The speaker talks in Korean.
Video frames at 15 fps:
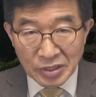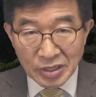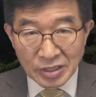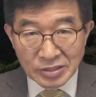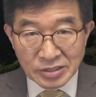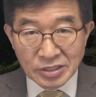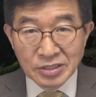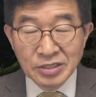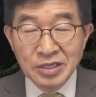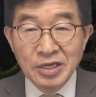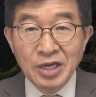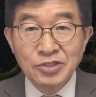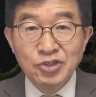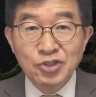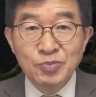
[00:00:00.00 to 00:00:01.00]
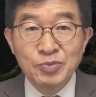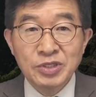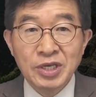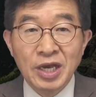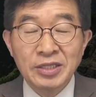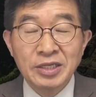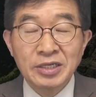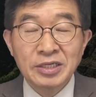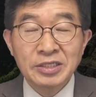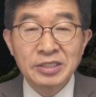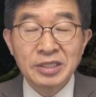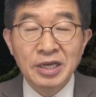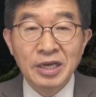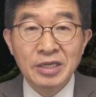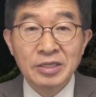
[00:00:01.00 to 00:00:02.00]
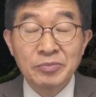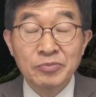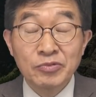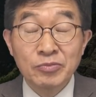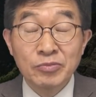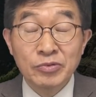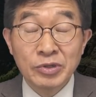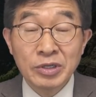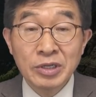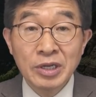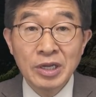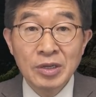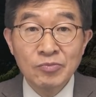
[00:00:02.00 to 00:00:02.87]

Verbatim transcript: 승리가 쉽지 않을 것이다 라는 부분을